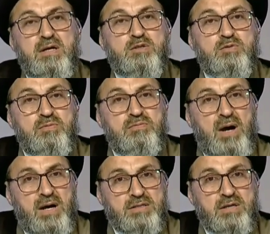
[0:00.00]

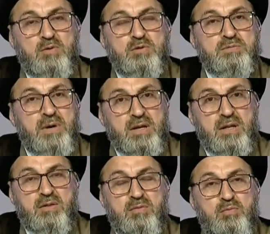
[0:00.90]
مات أو
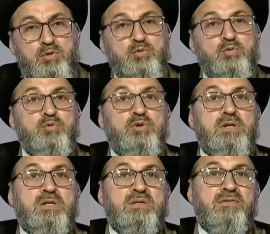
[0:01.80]
تمرض بدون
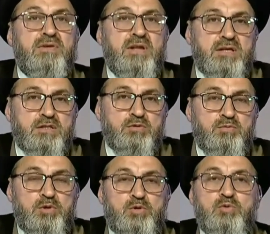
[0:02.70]
تفريط
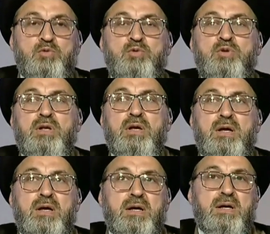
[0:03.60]
بدون
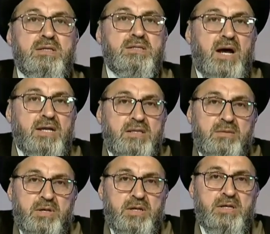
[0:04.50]
آه، تعدي
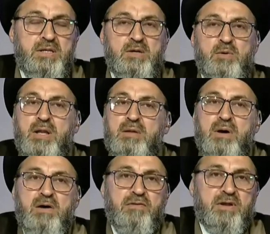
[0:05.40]
من عندي وأنا
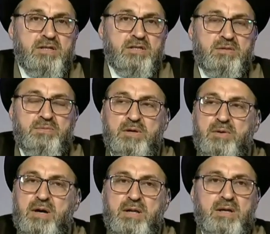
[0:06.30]
ما فرطت به
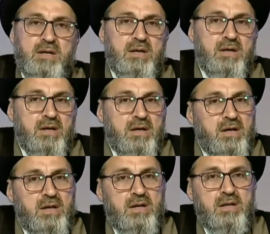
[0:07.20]
وأنا
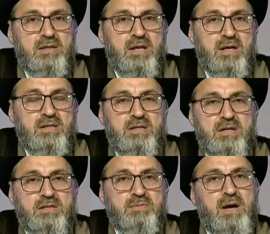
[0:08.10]

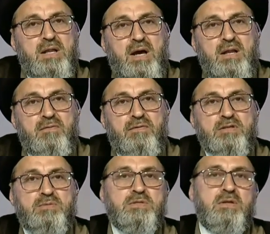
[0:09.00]
درت بالي على
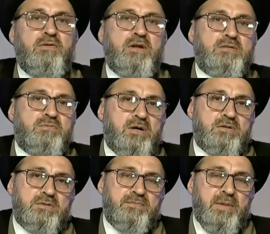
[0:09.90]
الفرس بس الفرس
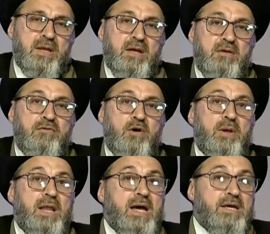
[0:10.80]
مات فهو
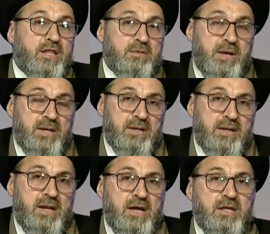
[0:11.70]
لا يضمن
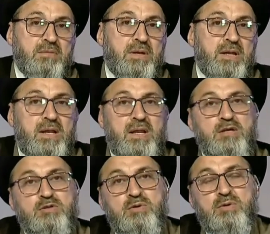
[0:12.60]
لا يضمن إلا
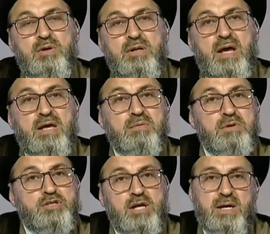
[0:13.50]
شنو لا
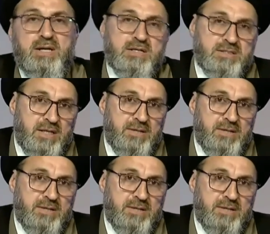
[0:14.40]
يضمن شيئا أصلا